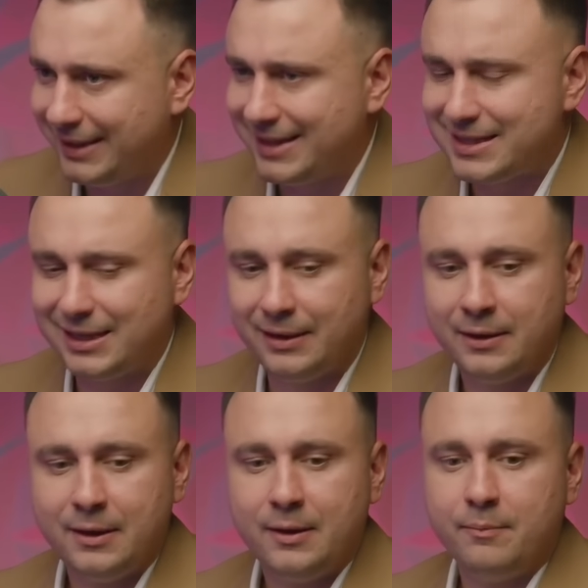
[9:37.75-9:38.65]
Если
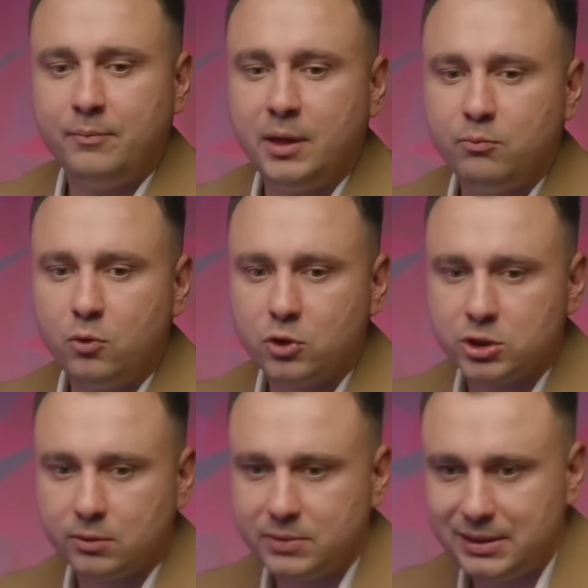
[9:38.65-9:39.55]
мы
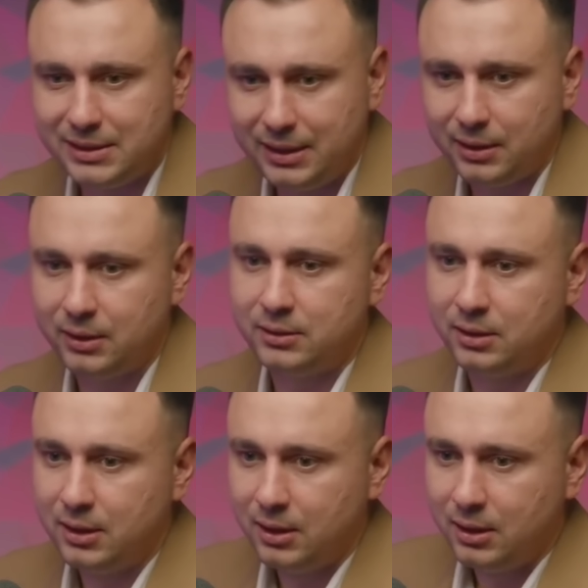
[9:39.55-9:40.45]
можем
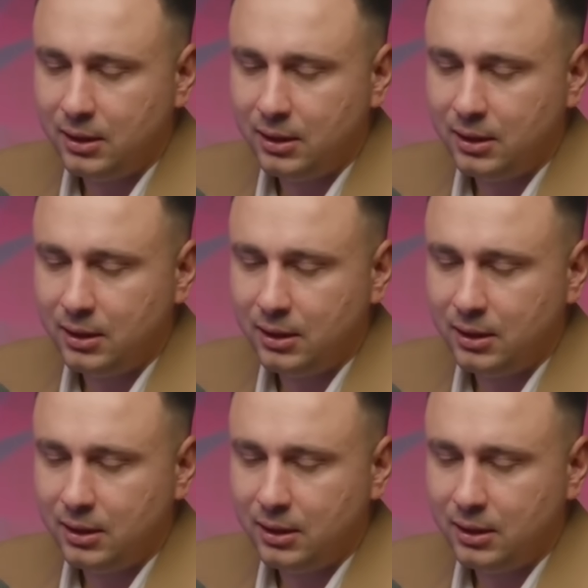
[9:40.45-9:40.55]
сделать